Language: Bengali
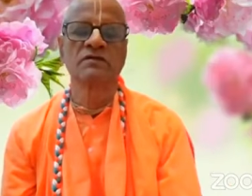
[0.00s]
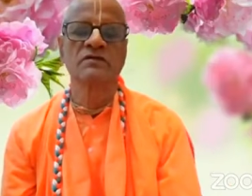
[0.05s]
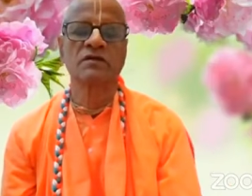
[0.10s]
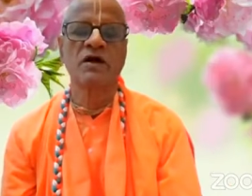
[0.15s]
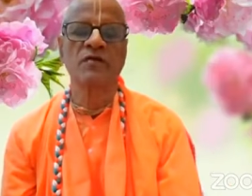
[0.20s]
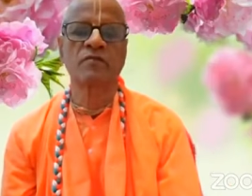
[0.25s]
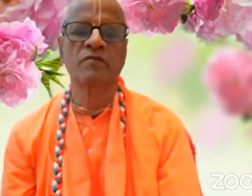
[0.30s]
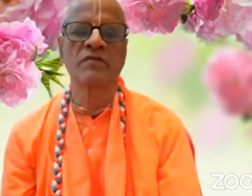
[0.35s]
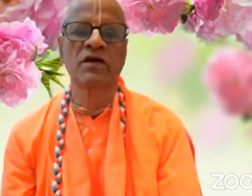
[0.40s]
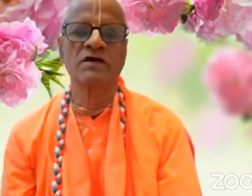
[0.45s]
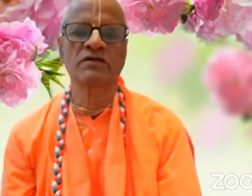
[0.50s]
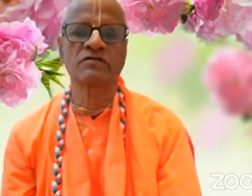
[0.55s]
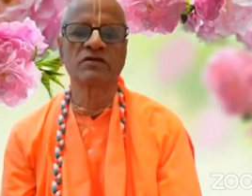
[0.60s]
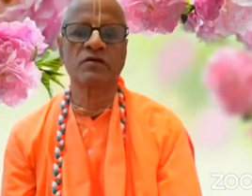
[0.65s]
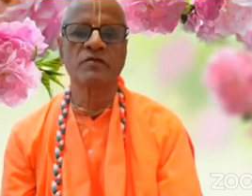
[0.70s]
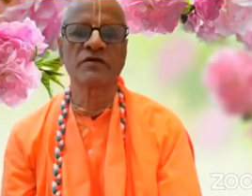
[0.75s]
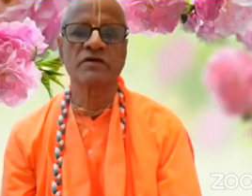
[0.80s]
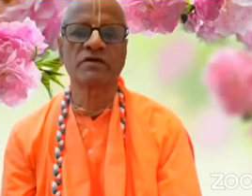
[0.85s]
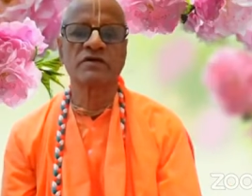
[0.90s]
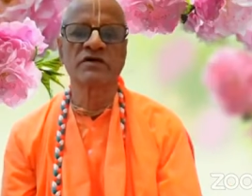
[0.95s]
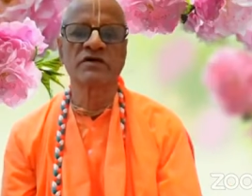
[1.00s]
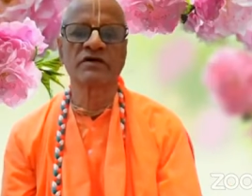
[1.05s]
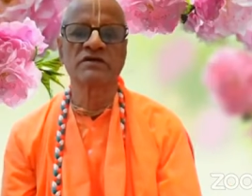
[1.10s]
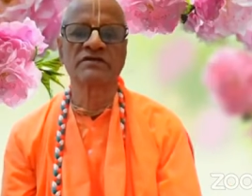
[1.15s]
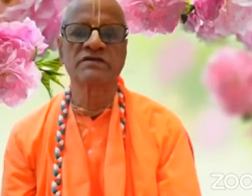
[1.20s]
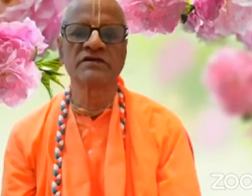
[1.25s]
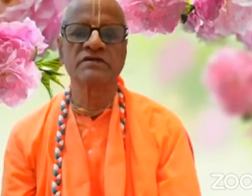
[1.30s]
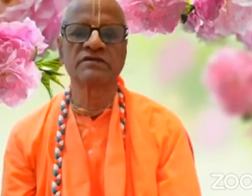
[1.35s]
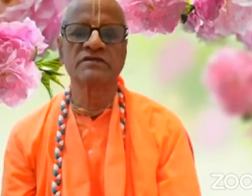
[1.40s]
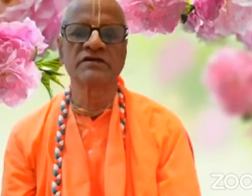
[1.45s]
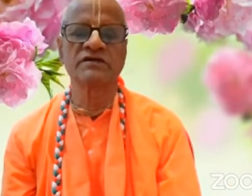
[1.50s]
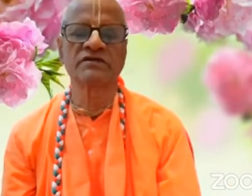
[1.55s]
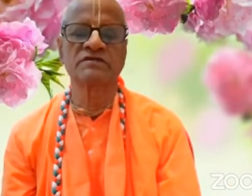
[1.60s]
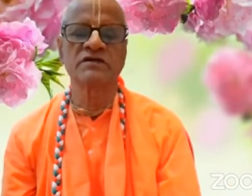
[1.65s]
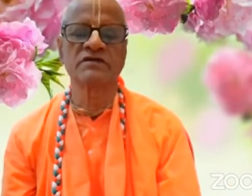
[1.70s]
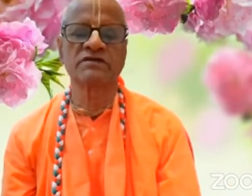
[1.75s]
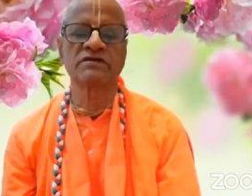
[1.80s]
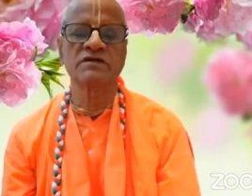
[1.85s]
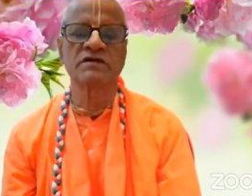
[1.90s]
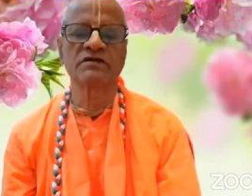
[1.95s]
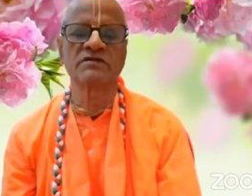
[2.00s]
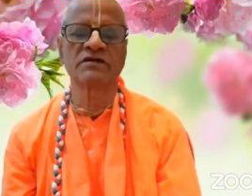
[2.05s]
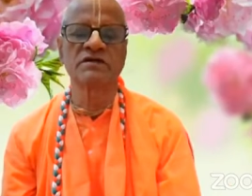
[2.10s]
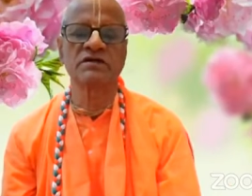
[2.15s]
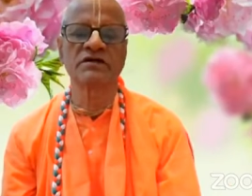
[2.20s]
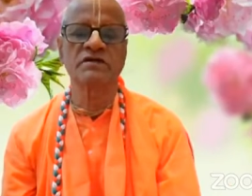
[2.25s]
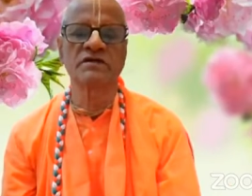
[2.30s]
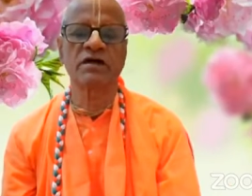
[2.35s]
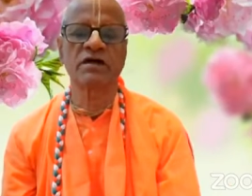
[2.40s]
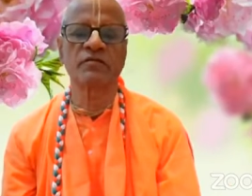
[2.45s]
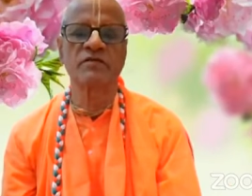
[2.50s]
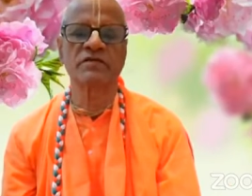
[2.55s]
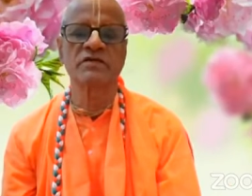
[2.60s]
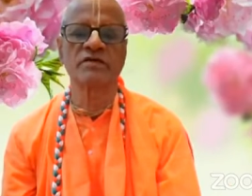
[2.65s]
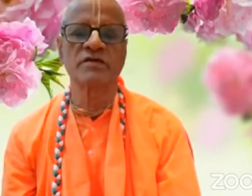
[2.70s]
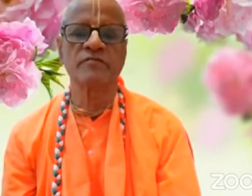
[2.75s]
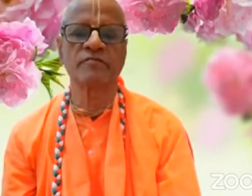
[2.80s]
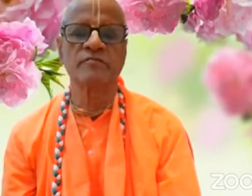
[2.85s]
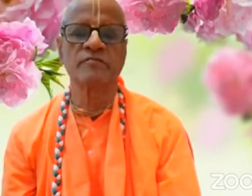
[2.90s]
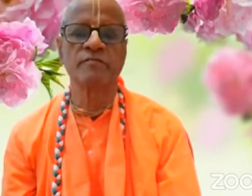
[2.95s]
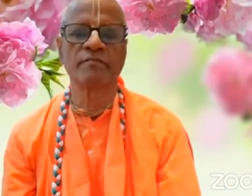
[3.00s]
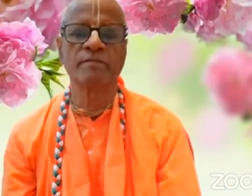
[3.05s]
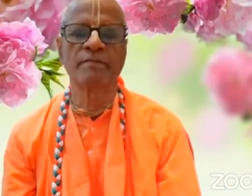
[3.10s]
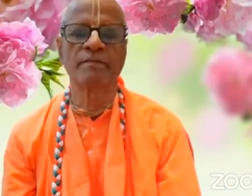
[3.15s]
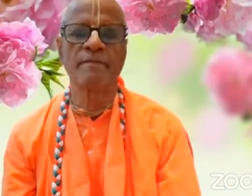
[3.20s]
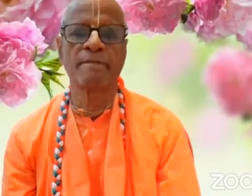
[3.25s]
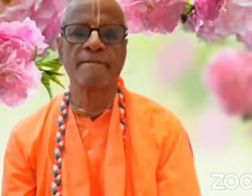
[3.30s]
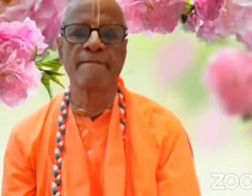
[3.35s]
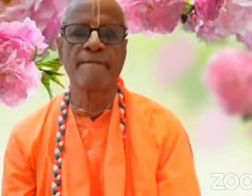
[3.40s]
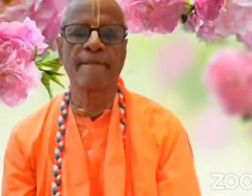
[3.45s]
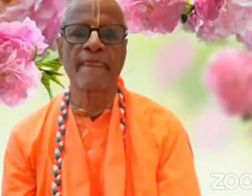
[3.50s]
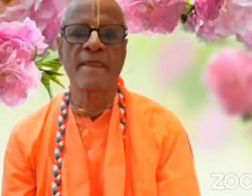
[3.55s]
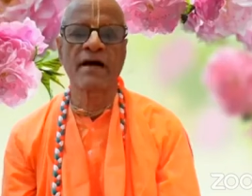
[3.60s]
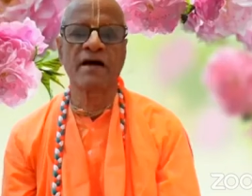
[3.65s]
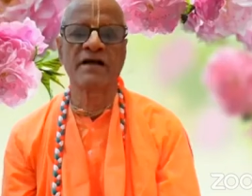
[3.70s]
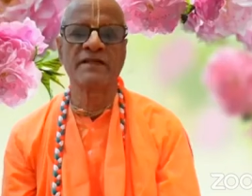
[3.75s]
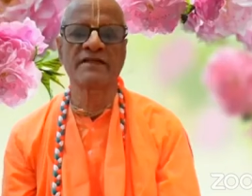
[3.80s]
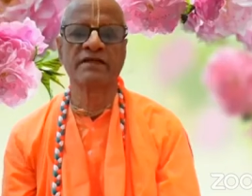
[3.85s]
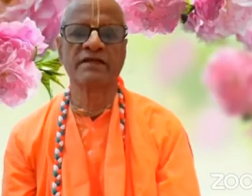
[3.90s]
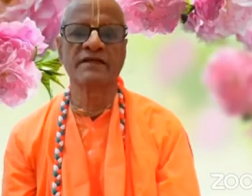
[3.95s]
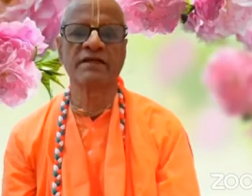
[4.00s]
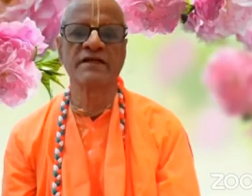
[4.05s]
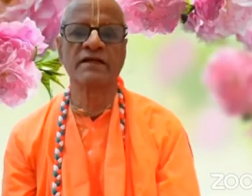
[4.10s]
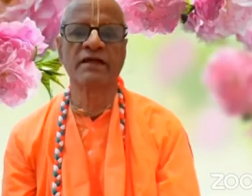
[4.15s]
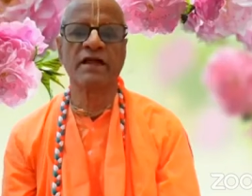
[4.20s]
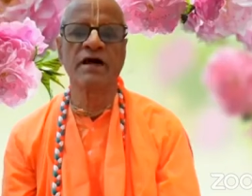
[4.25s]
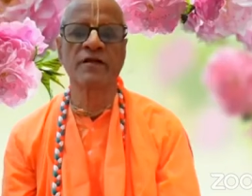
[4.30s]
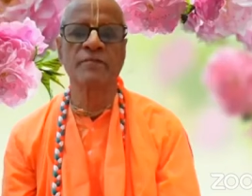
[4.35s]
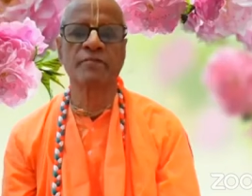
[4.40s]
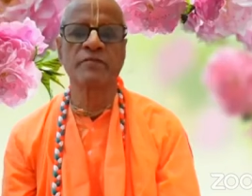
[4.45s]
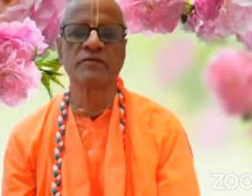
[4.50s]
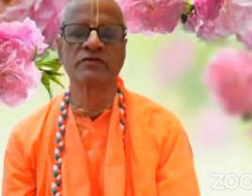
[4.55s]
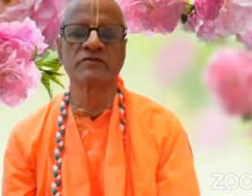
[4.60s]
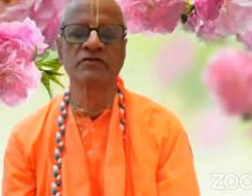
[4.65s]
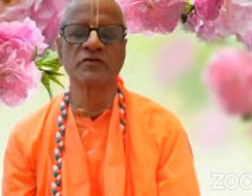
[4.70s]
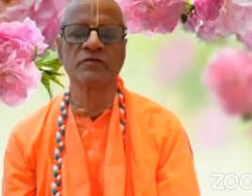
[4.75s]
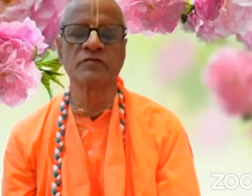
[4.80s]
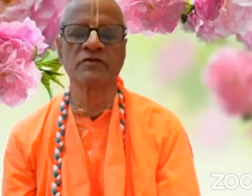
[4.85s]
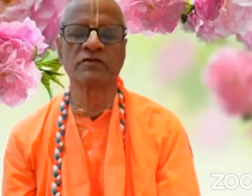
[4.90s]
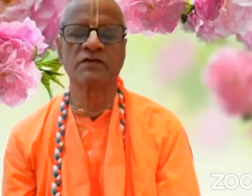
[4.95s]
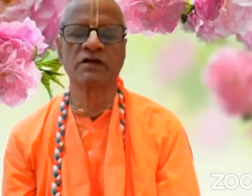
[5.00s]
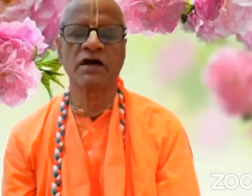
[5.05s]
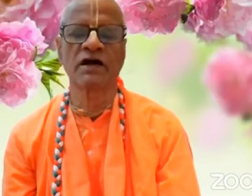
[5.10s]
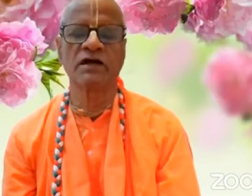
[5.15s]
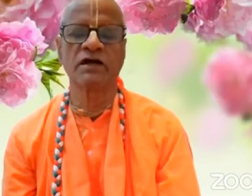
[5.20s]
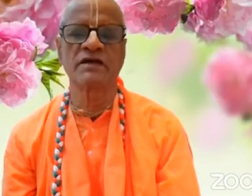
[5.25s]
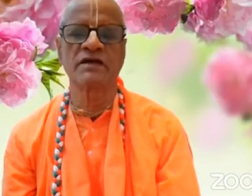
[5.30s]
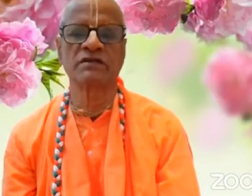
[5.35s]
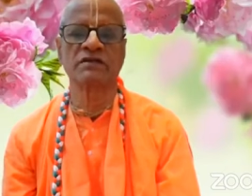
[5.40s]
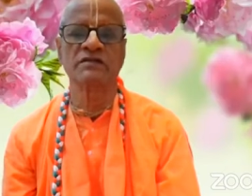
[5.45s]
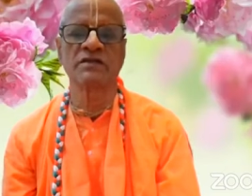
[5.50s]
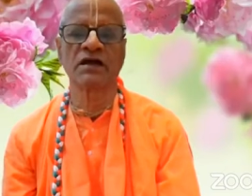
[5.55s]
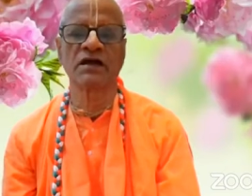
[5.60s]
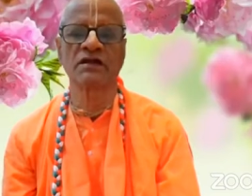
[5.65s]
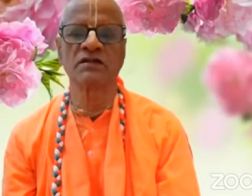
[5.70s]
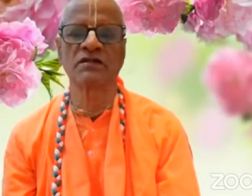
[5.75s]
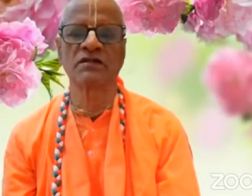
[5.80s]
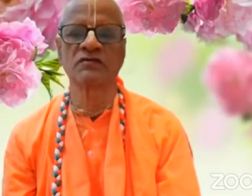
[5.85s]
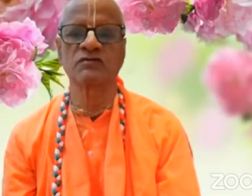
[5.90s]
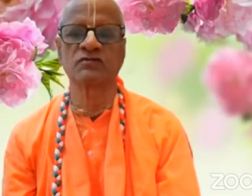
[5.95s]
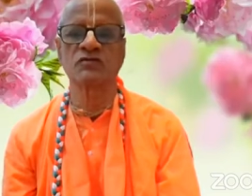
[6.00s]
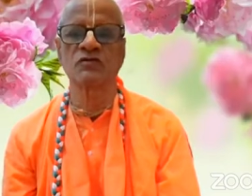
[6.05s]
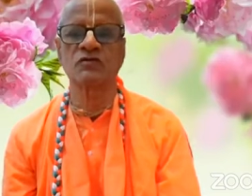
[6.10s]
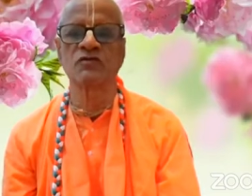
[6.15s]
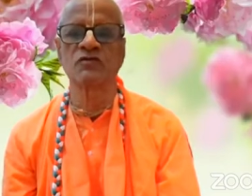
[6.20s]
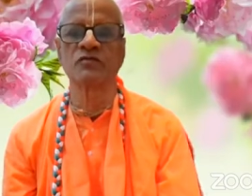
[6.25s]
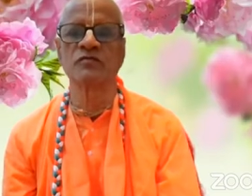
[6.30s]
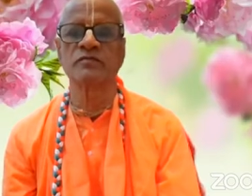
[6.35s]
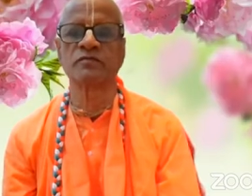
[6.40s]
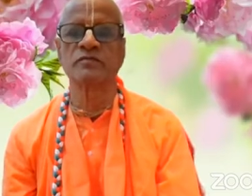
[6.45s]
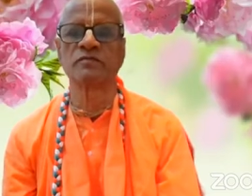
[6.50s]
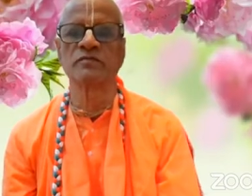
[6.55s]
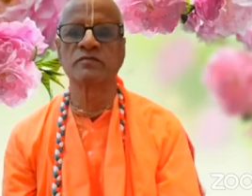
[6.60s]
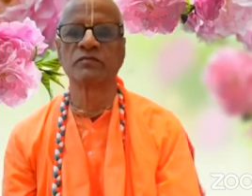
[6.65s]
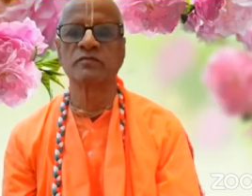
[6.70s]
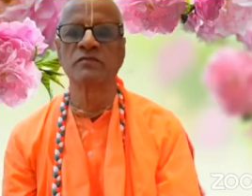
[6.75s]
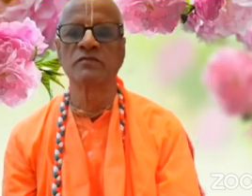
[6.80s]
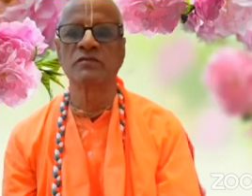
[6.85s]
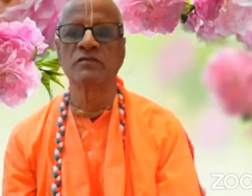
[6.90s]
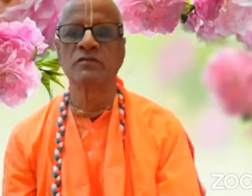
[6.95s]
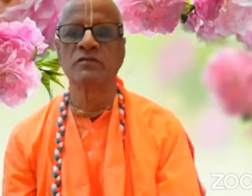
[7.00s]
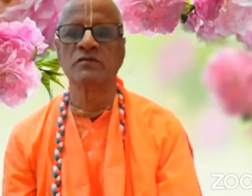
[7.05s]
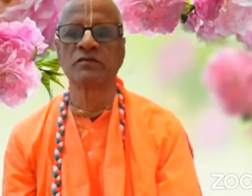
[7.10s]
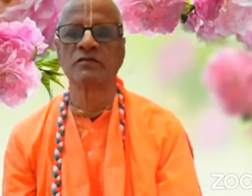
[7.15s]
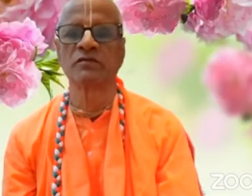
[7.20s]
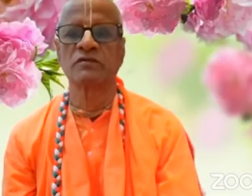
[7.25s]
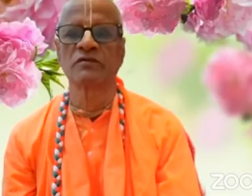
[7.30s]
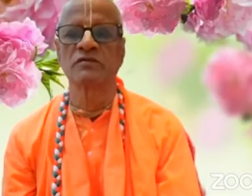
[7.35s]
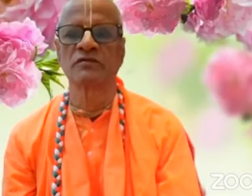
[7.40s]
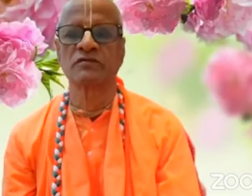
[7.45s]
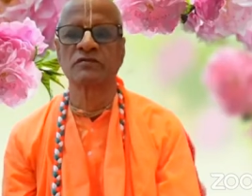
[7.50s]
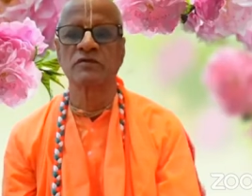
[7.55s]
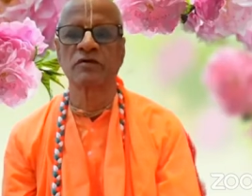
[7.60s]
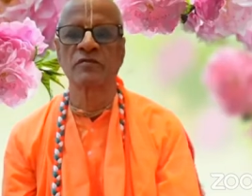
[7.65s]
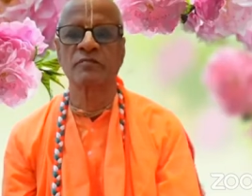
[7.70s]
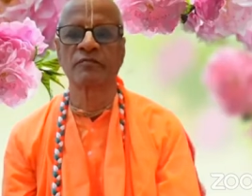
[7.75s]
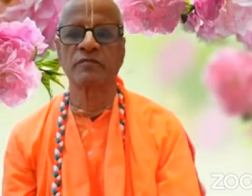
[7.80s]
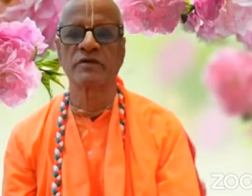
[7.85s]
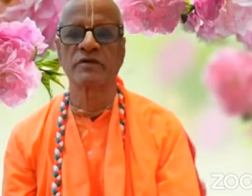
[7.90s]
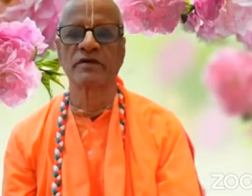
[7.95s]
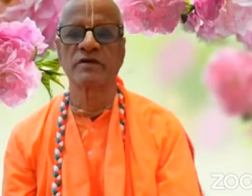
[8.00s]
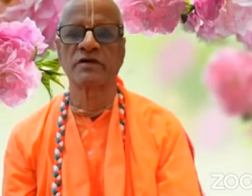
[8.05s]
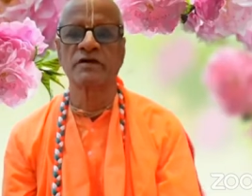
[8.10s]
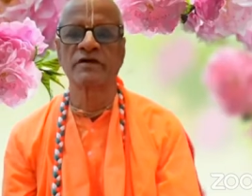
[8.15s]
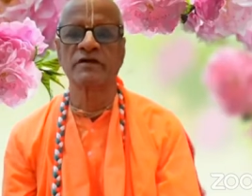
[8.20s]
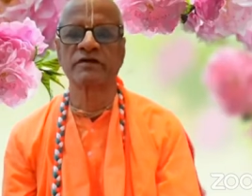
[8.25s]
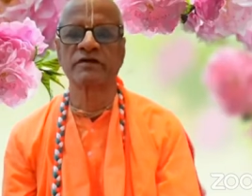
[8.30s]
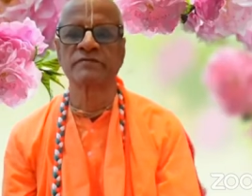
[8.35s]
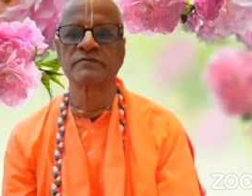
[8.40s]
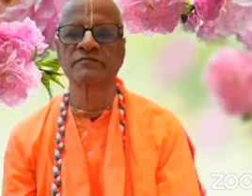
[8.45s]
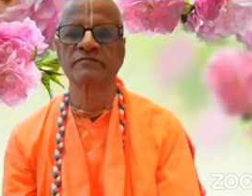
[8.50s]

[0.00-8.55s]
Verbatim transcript: তো আমরা শ্রবণ করছি শ্রী চৈতন্য চরিতামৃতম আদি লীলা পঞ্চম অধ্যায় নিত্যানন্দ স্বরূপ সম্পর্কে